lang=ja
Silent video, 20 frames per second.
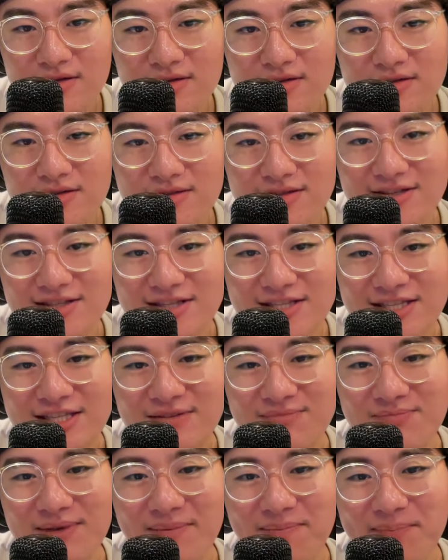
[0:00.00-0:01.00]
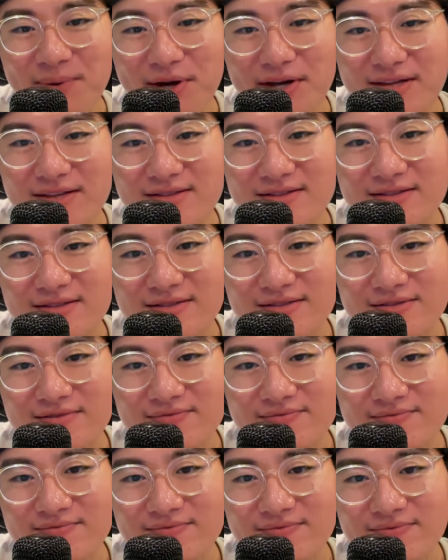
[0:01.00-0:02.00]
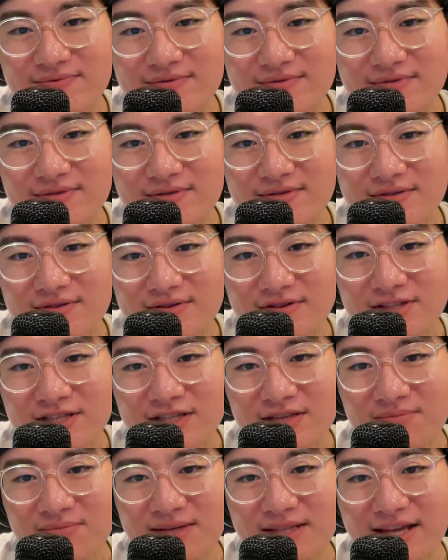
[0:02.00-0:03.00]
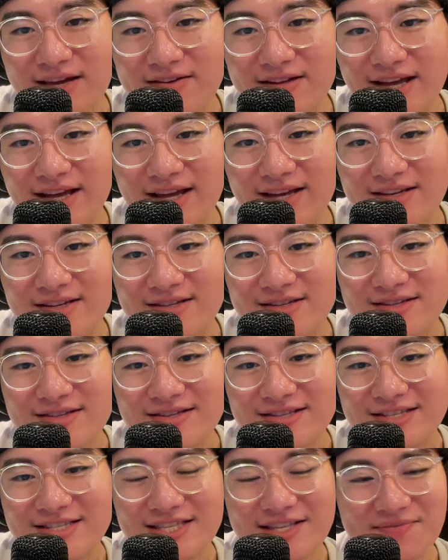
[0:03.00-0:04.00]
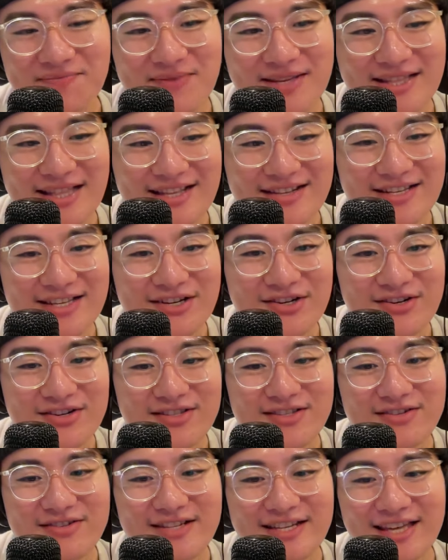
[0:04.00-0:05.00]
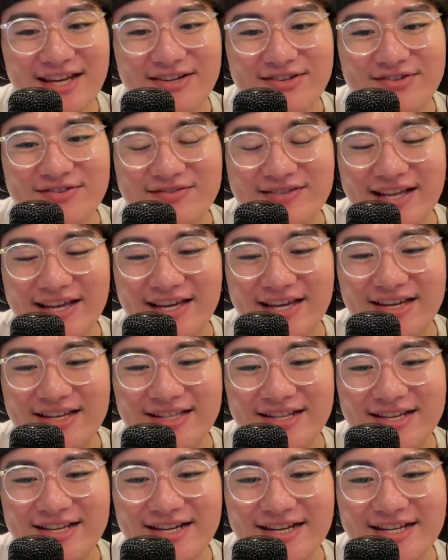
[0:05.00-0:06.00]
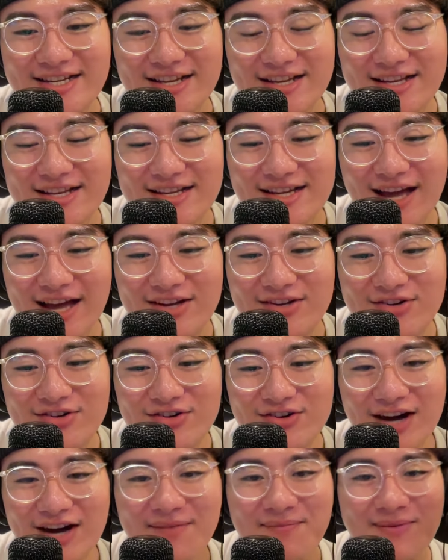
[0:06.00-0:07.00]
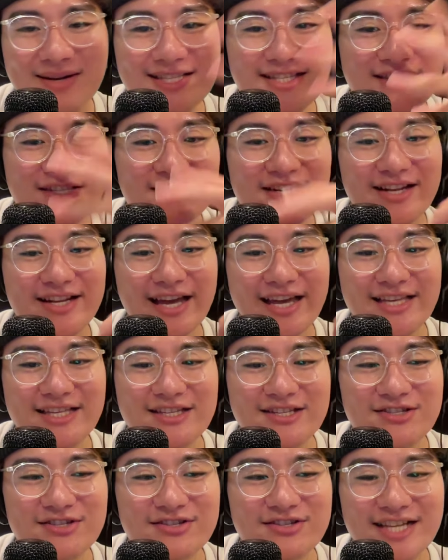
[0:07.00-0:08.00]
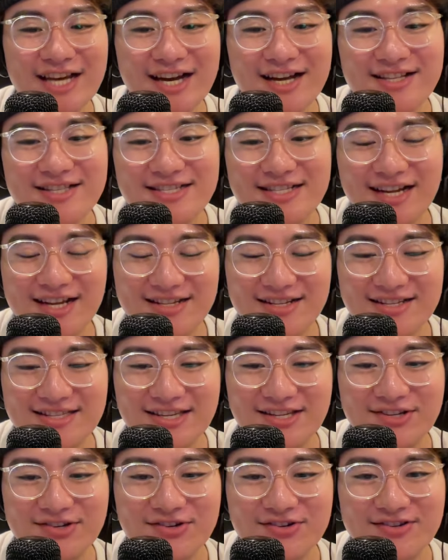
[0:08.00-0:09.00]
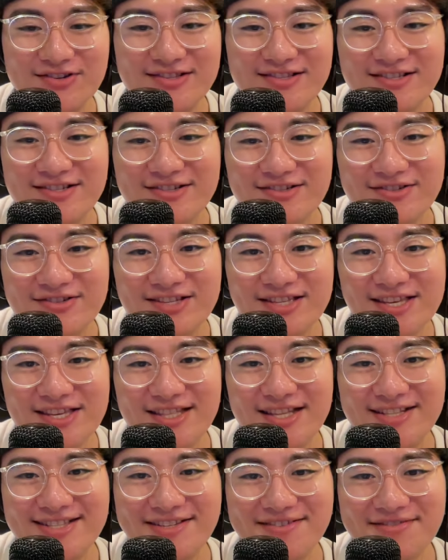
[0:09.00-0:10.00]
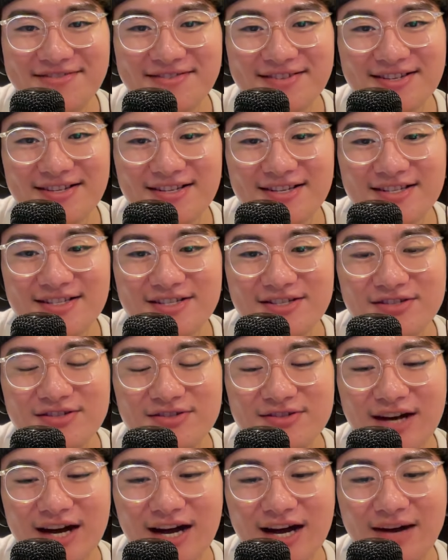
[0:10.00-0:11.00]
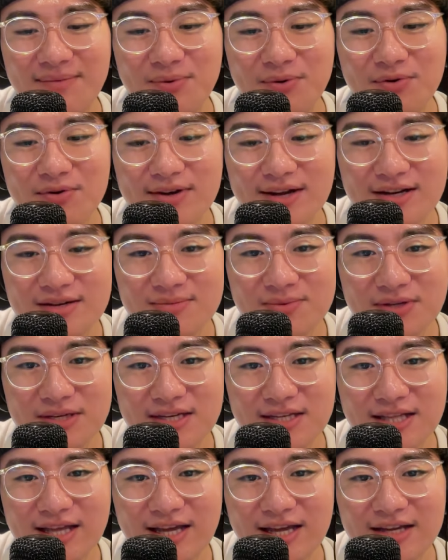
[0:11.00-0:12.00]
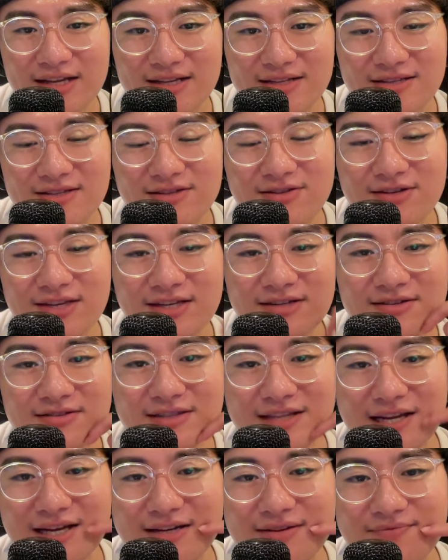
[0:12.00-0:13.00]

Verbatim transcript: ちょっとスンミンっぽい。これスンミンだよね。スンミンってね、表情ね、結構ね、なんか、あの、あんまり作らないゆるい感じなんですけど、雰囲気出てる。うわぁ、ボーカルもいいね。ゆうきくんね。